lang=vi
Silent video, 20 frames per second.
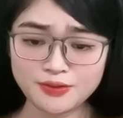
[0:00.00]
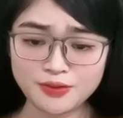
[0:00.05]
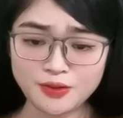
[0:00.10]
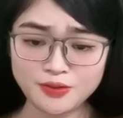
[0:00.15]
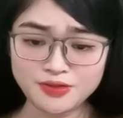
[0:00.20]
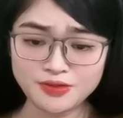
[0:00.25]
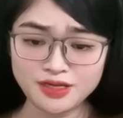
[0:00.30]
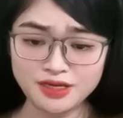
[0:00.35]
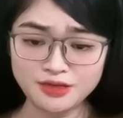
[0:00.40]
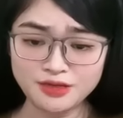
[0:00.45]

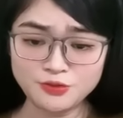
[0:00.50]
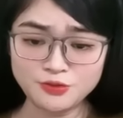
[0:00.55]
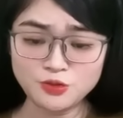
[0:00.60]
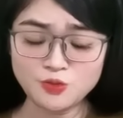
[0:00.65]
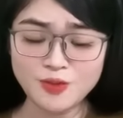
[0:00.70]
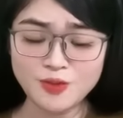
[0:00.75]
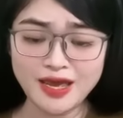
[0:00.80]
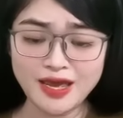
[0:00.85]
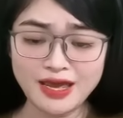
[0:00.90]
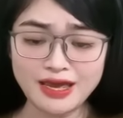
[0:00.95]
"Con nhìn
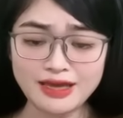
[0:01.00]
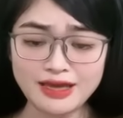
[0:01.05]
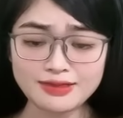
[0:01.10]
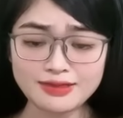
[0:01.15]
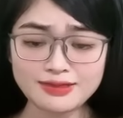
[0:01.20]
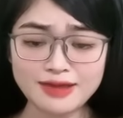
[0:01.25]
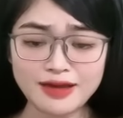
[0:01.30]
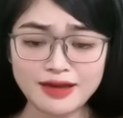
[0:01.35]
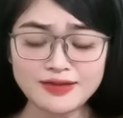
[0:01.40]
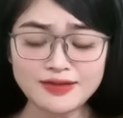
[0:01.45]
cô bé
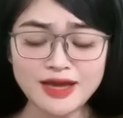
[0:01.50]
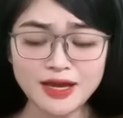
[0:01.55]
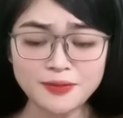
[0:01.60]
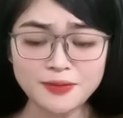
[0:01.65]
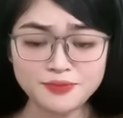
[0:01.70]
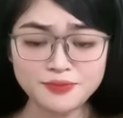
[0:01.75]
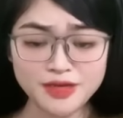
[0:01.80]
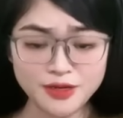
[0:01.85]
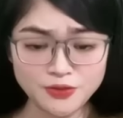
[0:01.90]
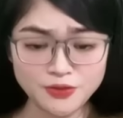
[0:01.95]
đánh
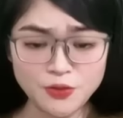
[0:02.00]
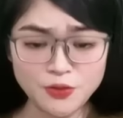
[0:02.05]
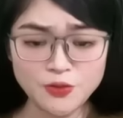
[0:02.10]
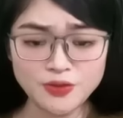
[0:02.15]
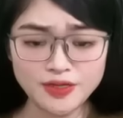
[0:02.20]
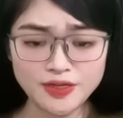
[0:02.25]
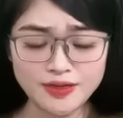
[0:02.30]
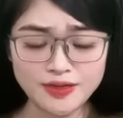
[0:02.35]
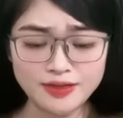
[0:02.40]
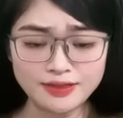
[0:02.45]
đàn piano
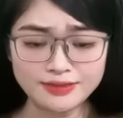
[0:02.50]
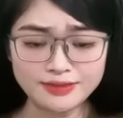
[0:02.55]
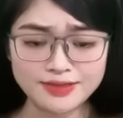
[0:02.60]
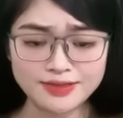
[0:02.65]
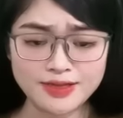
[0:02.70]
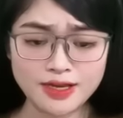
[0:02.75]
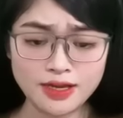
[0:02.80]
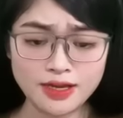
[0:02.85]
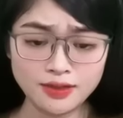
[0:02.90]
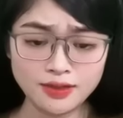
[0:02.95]
kia,
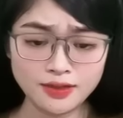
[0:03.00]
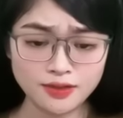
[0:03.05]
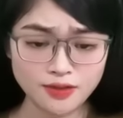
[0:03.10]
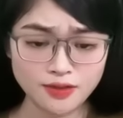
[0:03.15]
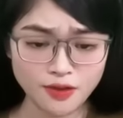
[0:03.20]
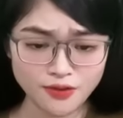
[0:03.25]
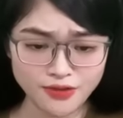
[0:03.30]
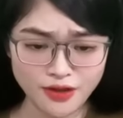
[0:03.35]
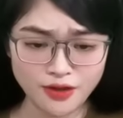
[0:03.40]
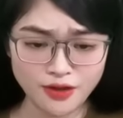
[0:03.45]

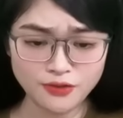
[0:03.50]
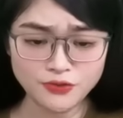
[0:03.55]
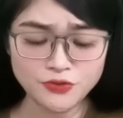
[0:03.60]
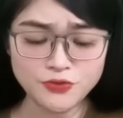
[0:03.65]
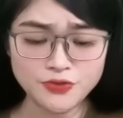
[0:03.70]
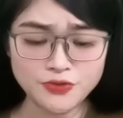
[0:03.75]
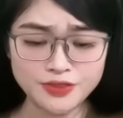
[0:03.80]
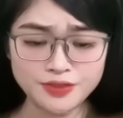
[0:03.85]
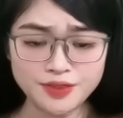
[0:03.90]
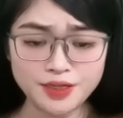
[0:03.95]
còn nhỏ
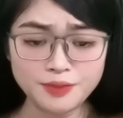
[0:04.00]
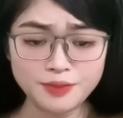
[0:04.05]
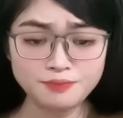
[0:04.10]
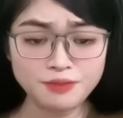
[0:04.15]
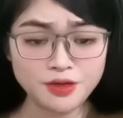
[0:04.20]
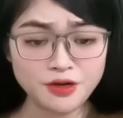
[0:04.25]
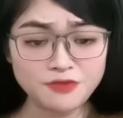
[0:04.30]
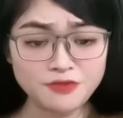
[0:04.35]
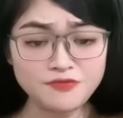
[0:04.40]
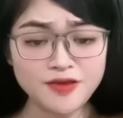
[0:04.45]
tuổi
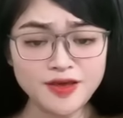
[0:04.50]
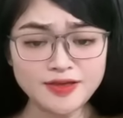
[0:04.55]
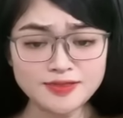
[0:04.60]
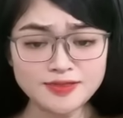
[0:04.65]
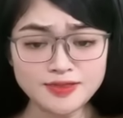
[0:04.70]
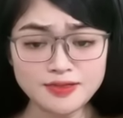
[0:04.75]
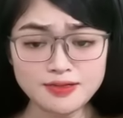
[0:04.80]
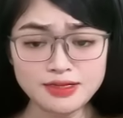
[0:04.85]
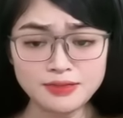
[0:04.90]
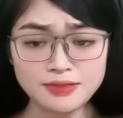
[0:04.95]
mà có vẻ
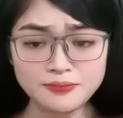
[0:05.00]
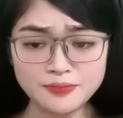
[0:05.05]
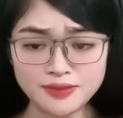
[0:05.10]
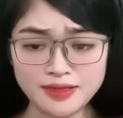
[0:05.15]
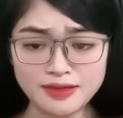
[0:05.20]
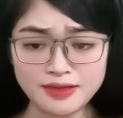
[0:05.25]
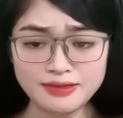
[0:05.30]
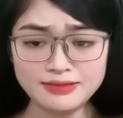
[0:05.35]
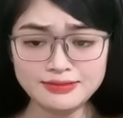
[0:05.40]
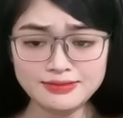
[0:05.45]
rất điềm
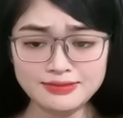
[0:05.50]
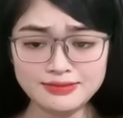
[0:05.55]
tĩnh."